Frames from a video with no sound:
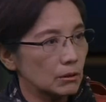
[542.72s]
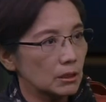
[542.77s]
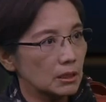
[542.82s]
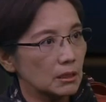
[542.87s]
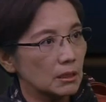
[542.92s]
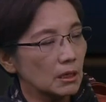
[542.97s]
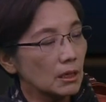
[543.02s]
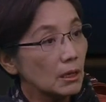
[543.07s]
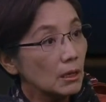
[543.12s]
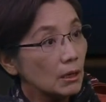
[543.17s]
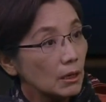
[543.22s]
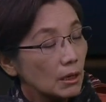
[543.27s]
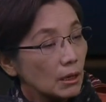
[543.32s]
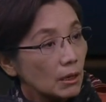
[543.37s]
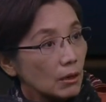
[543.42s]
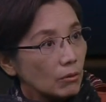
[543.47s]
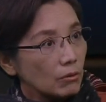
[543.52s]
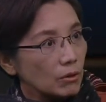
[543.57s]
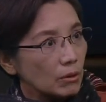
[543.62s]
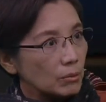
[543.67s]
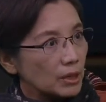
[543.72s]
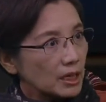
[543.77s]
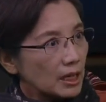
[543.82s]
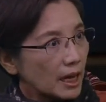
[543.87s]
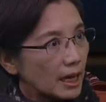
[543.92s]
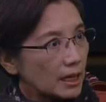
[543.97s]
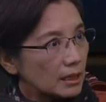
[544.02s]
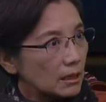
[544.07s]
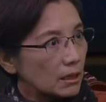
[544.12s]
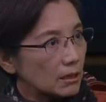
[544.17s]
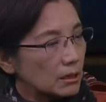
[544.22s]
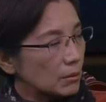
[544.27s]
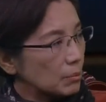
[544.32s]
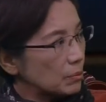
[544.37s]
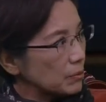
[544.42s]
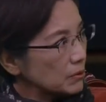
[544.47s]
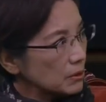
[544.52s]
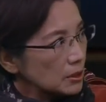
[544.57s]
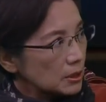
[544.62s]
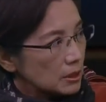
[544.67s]
说的，我们看到的
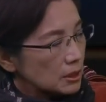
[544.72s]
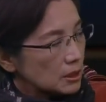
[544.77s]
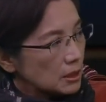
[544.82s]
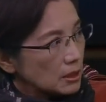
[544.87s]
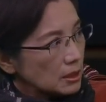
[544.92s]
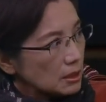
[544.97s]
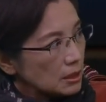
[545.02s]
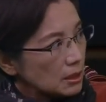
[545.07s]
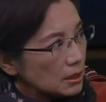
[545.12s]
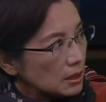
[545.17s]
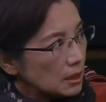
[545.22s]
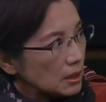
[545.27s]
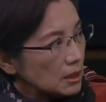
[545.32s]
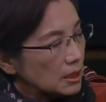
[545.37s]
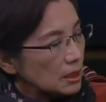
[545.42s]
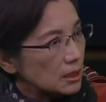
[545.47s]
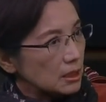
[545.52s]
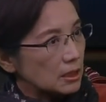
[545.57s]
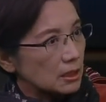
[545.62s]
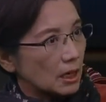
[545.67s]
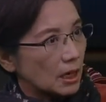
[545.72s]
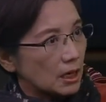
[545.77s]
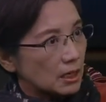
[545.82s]
不是真正的历史，